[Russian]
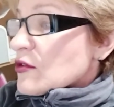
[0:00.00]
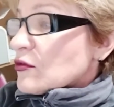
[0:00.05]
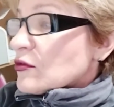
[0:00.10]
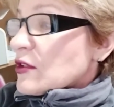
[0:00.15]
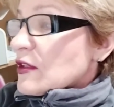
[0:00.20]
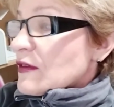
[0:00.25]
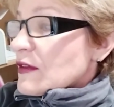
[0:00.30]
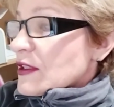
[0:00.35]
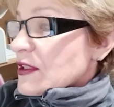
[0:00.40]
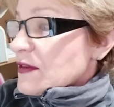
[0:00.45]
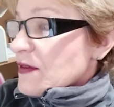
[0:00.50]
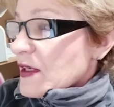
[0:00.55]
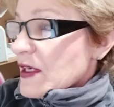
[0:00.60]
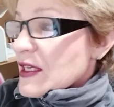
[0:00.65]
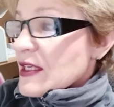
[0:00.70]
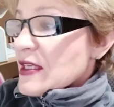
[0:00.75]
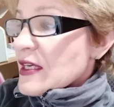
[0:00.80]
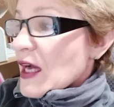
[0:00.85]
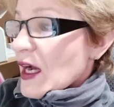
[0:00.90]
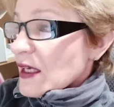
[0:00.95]

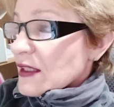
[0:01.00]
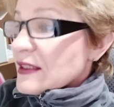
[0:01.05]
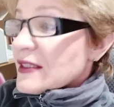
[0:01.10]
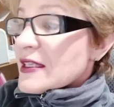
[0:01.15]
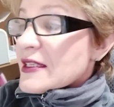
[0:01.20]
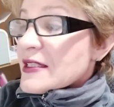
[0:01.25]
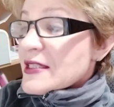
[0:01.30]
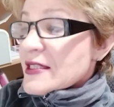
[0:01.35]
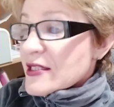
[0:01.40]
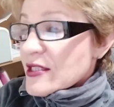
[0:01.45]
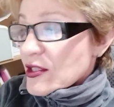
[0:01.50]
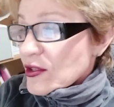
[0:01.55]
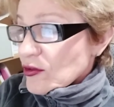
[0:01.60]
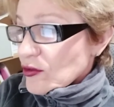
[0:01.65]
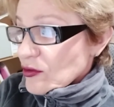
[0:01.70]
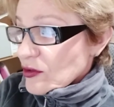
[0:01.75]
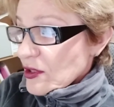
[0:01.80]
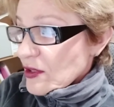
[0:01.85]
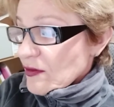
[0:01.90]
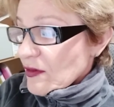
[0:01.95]
удовлетворение от
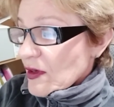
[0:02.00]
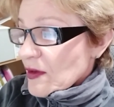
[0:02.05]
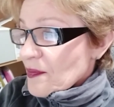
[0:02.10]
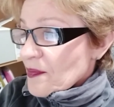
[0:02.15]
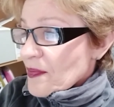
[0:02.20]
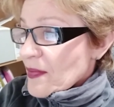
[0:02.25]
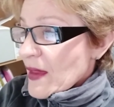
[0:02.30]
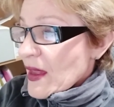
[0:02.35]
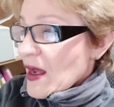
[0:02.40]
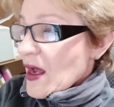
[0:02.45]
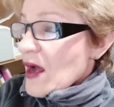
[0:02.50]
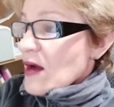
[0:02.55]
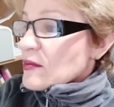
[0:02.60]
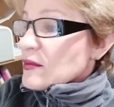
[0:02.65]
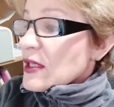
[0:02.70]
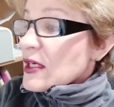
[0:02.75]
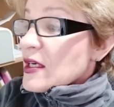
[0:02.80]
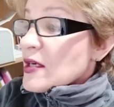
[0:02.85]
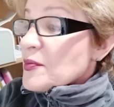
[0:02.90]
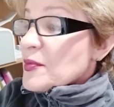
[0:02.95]
достигнутого.
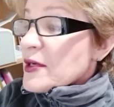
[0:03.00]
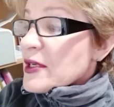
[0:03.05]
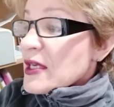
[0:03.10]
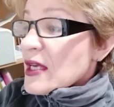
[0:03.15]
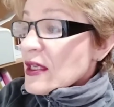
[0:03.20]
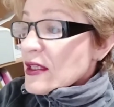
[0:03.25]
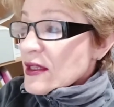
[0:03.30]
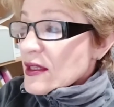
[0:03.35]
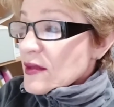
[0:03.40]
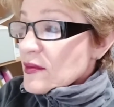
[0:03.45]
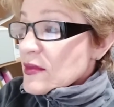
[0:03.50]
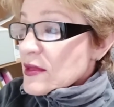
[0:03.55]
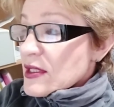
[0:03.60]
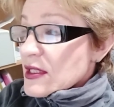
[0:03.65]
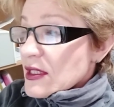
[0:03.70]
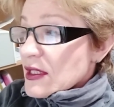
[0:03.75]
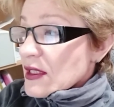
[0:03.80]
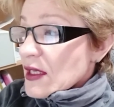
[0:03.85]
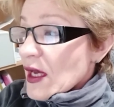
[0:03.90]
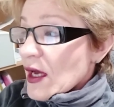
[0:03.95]
Благоприятным
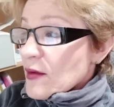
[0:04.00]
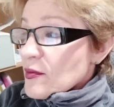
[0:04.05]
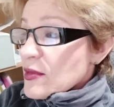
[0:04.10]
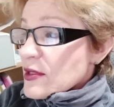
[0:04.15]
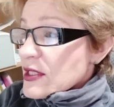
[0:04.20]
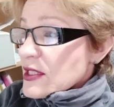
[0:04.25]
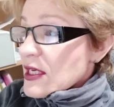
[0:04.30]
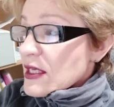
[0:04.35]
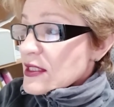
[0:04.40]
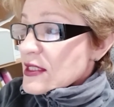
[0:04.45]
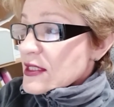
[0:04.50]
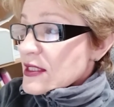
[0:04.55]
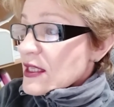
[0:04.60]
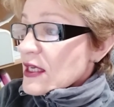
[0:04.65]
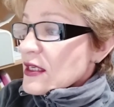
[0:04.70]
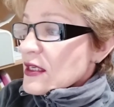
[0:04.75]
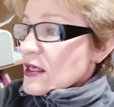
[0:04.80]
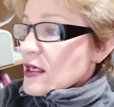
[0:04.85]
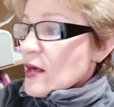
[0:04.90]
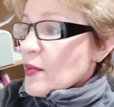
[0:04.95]
день обещает
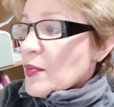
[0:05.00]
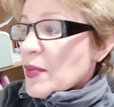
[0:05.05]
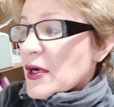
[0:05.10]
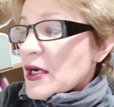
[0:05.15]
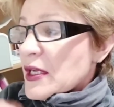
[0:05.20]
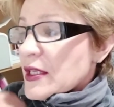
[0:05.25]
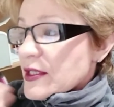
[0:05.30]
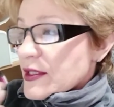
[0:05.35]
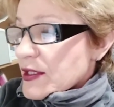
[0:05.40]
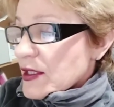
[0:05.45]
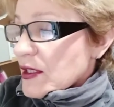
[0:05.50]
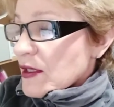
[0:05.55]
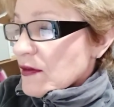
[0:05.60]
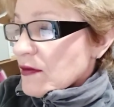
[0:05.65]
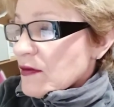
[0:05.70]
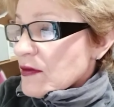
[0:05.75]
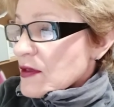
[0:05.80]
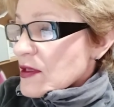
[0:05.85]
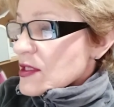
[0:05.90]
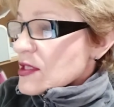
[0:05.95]
стать для политиков,
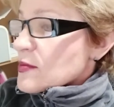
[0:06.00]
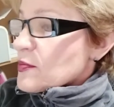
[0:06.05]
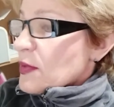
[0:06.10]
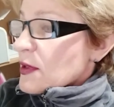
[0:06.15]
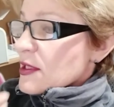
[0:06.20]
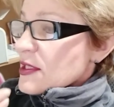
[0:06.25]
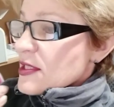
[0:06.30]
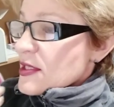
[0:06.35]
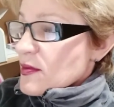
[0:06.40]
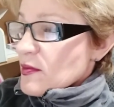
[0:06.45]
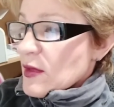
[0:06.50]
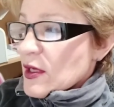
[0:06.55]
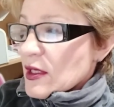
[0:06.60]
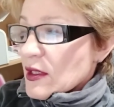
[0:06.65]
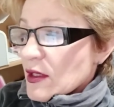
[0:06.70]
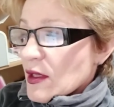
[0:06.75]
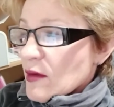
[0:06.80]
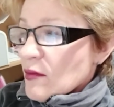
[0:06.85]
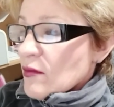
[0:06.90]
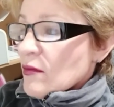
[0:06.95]

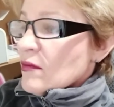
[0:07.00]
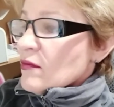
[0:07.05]
спортсменов,